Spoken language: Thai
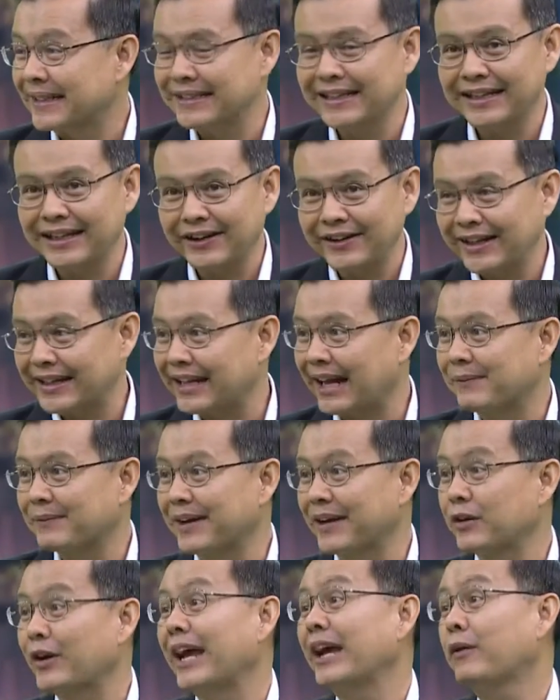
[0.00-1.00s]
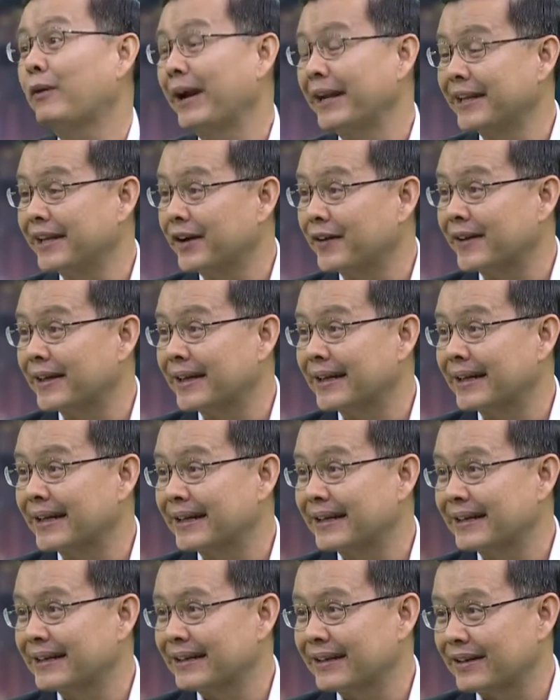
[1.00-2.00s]
จริงๆแล้วเนี่ยทำกันแค่วันเดียวนะฮะ
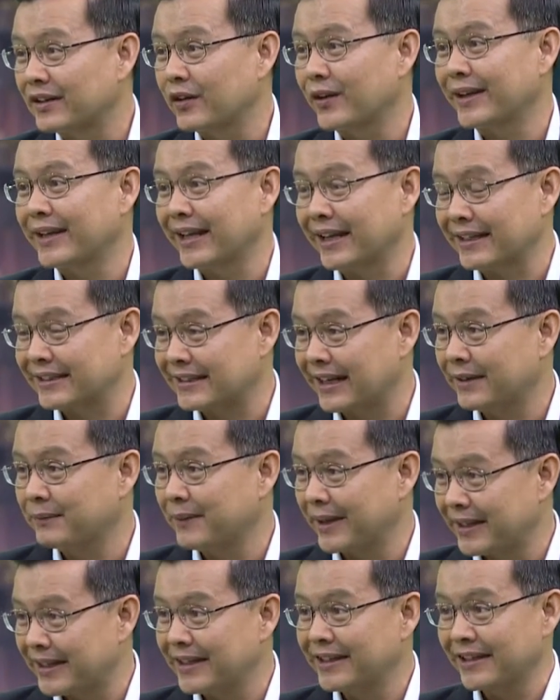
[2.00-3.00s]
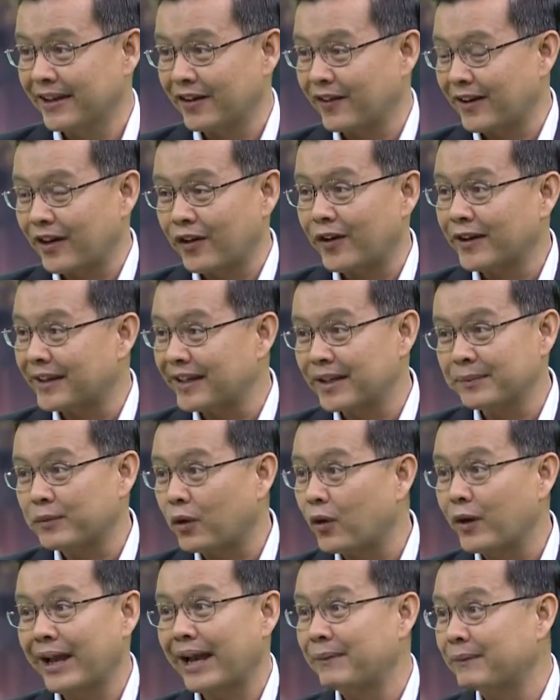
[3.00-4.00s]
โดยเด็กชั้นปีที่1ของเราก็เขียน
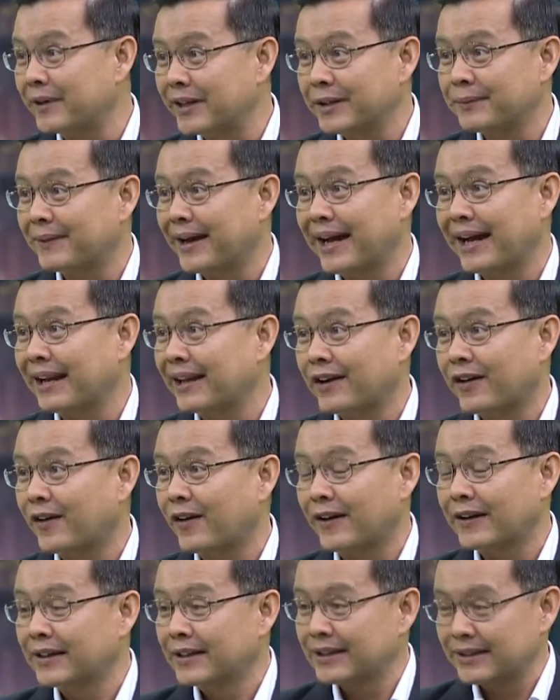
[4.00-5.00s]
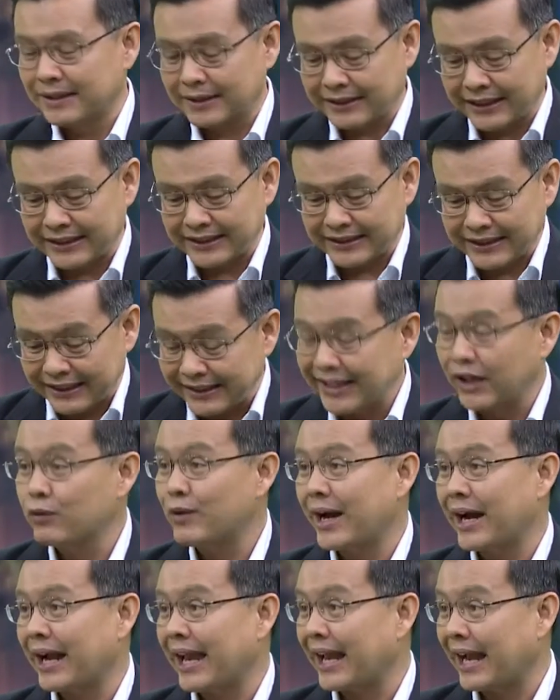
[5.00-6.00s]
โปรแกรมขึ้นมาแล้วก็จะเรียน
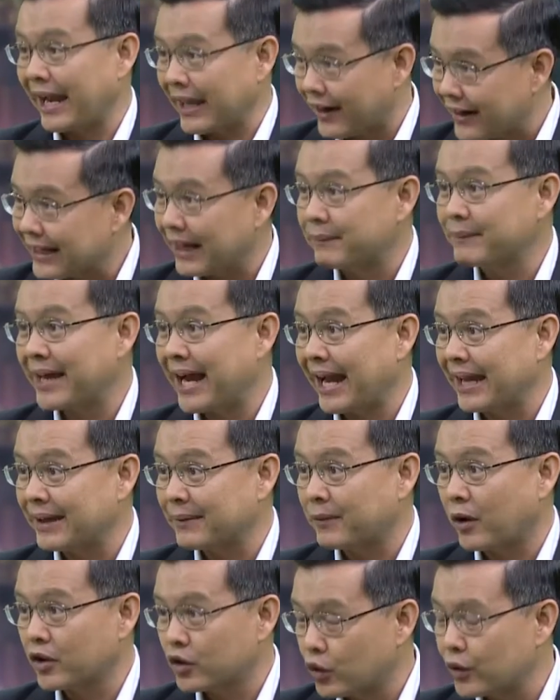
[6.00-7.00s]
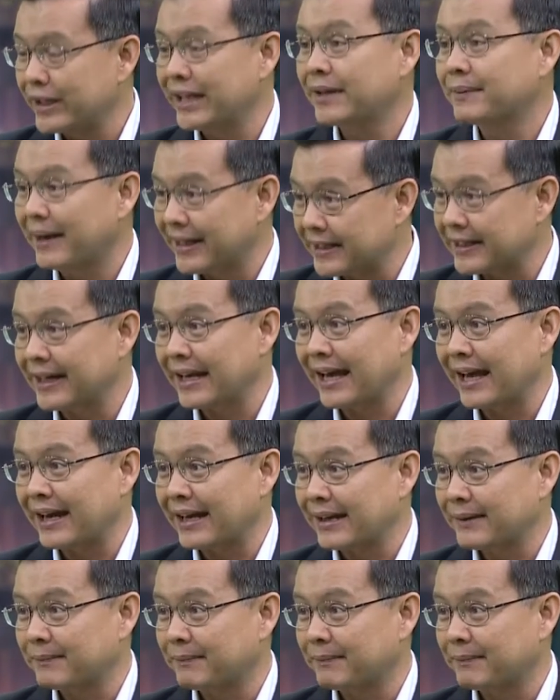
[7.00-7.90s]
ว่าใครๆก็ทำได้เพราะยุคนี้มาถึงแล้ว